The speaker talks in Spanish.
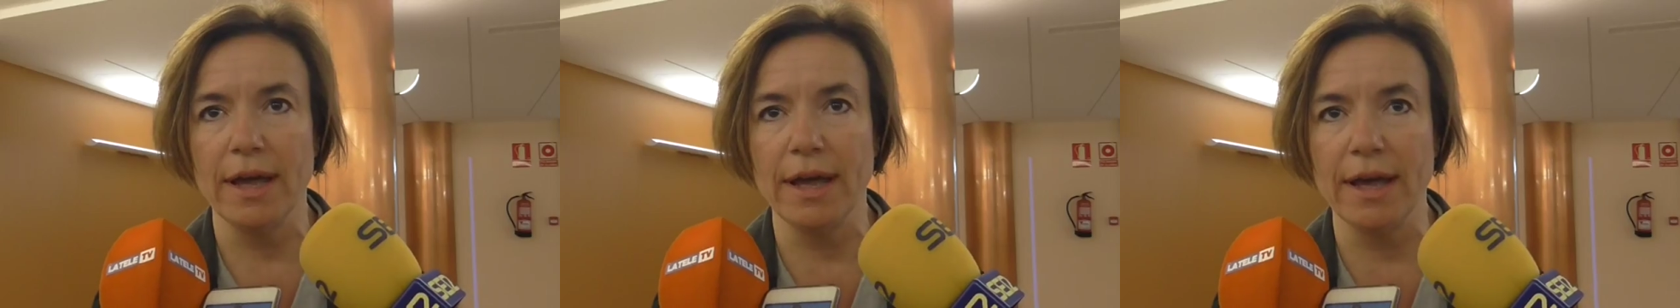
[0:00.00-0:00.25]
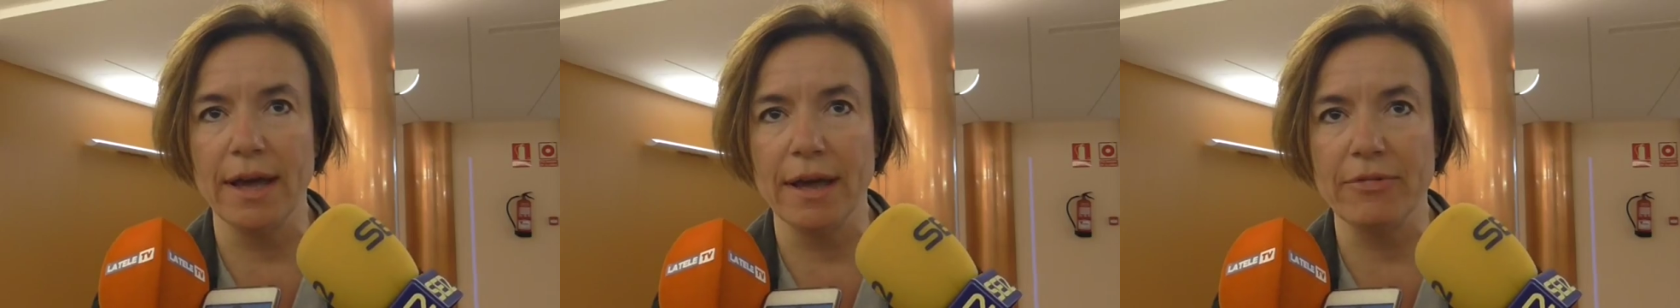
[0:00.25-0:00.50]

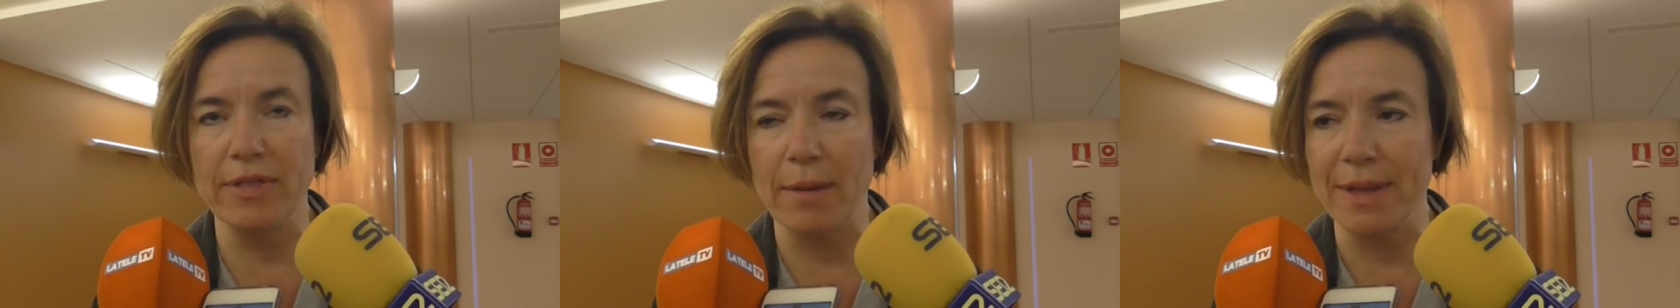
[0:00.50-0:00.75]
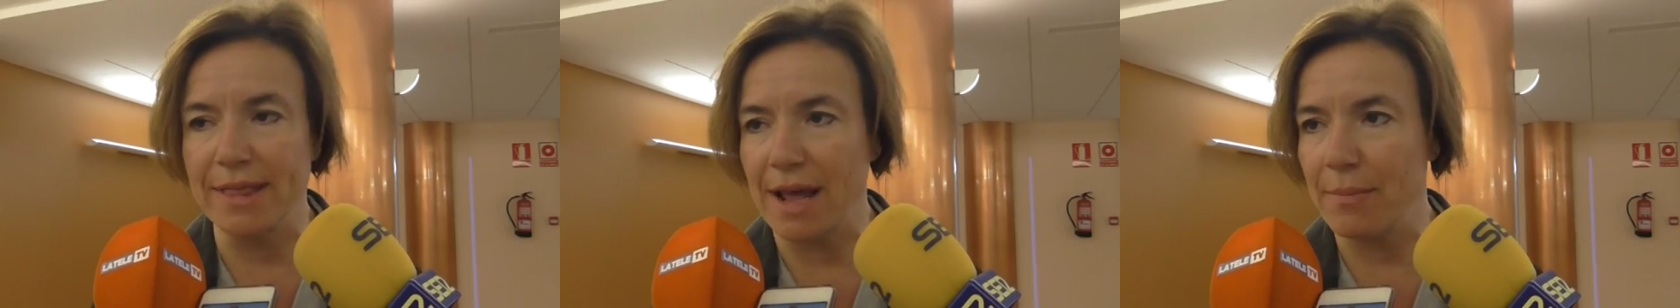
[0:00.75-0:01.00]
eh,
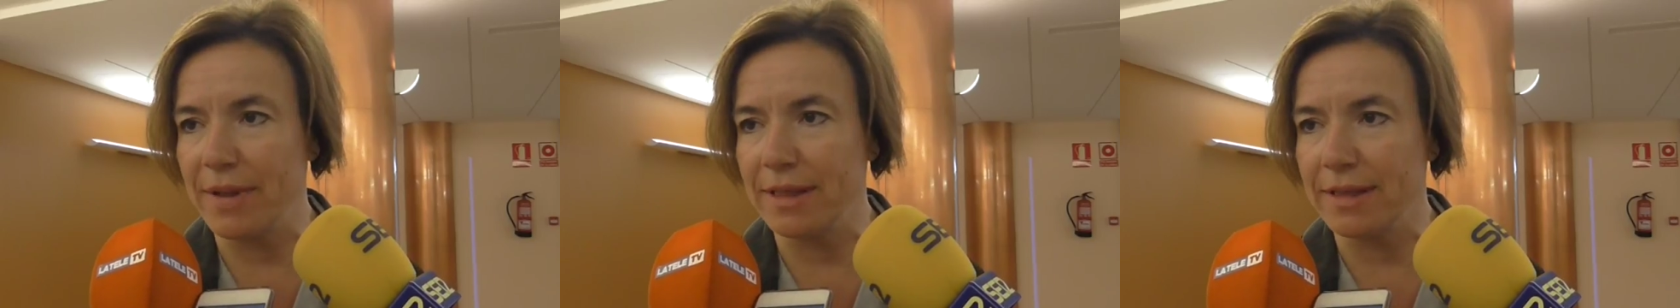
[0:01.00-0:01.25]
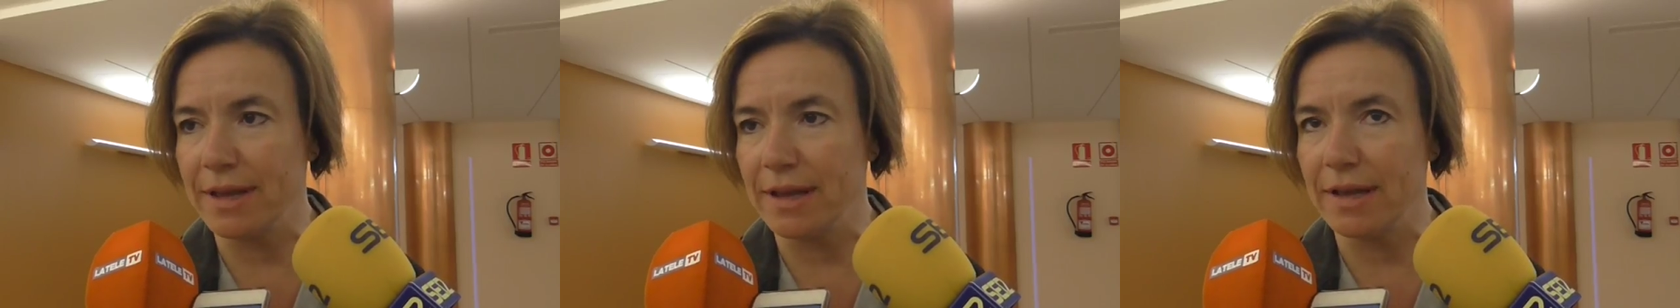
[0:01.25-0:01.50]

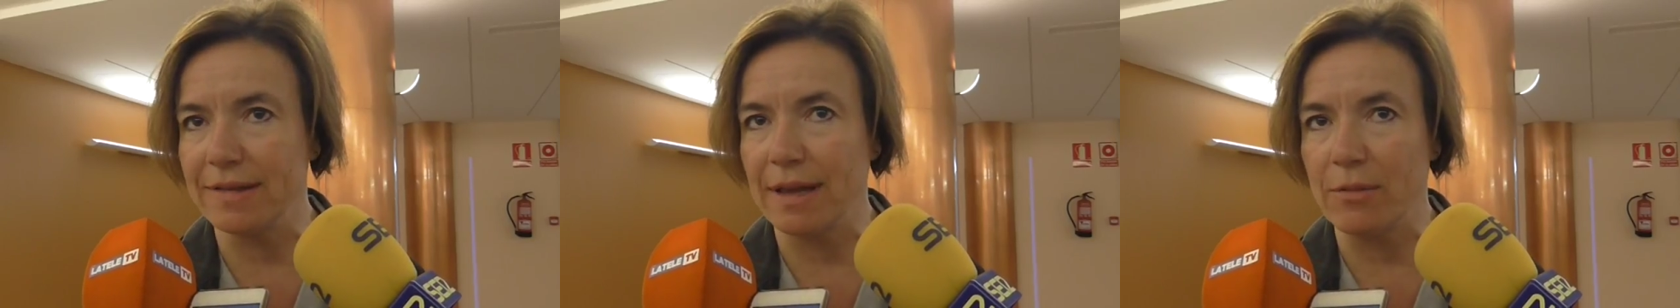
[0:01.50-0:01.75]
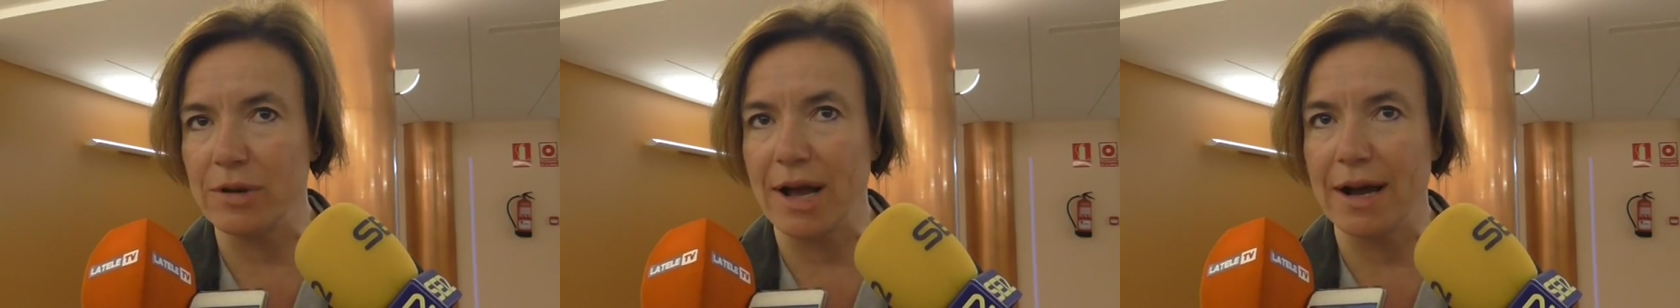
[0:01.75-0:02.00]
fundamentalmente
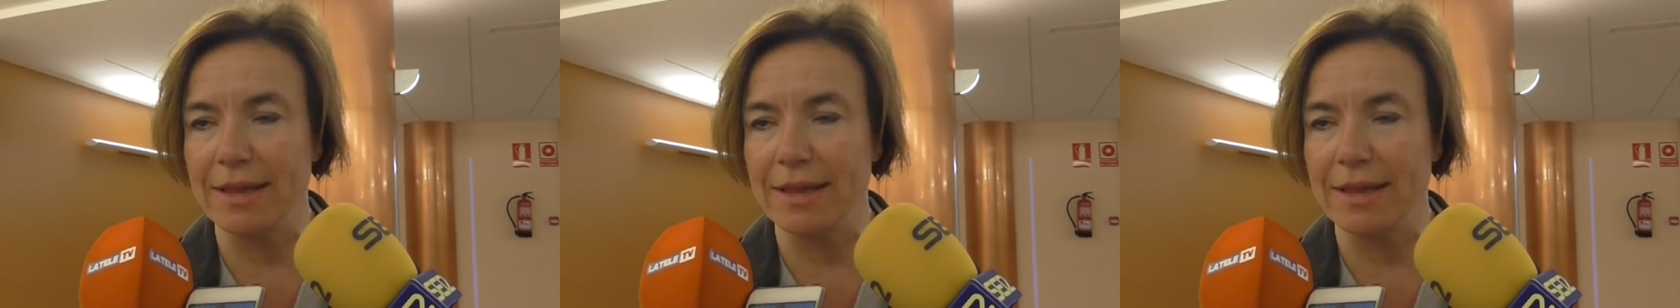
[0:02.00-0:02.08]
estamos la